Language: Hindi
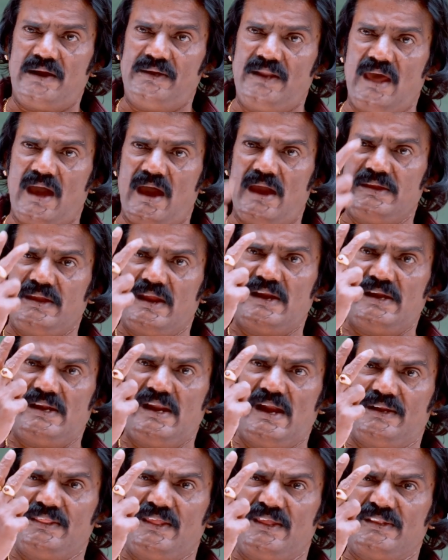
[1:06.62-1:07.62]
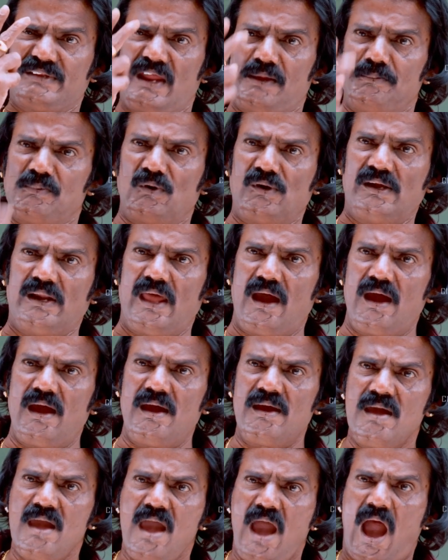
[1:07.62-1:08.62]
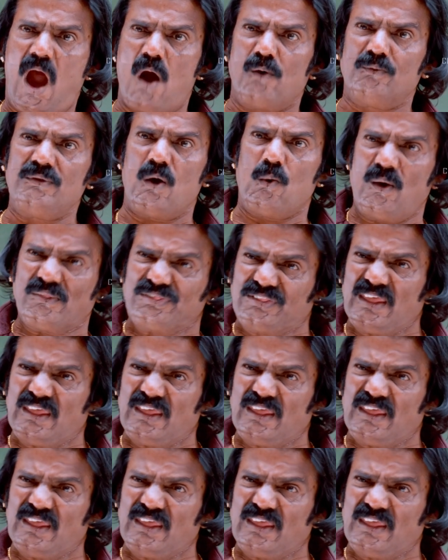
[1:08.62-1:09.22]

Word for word: भाई मुझे सिर्फ दो दिन का टाइम दो भाई माल समेत